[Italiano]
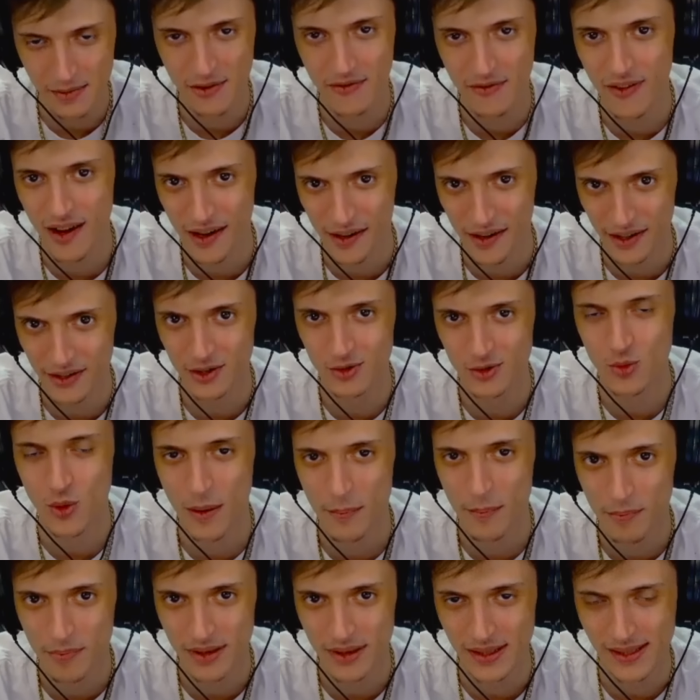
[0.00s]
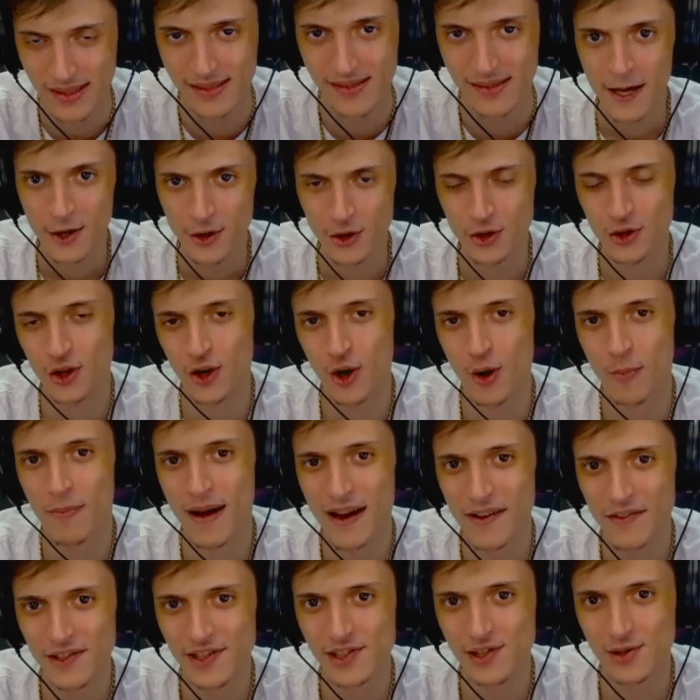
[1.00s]
fan di One Piece. Io non ho
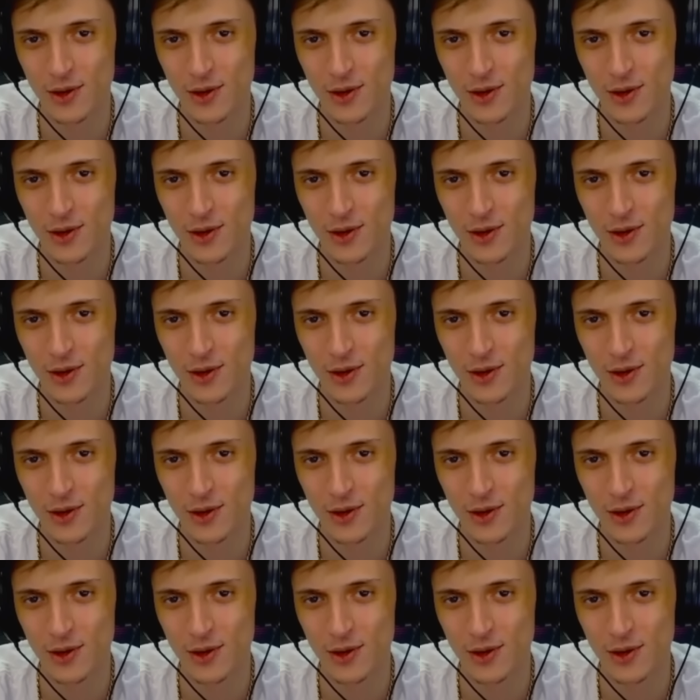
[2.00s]
mai visto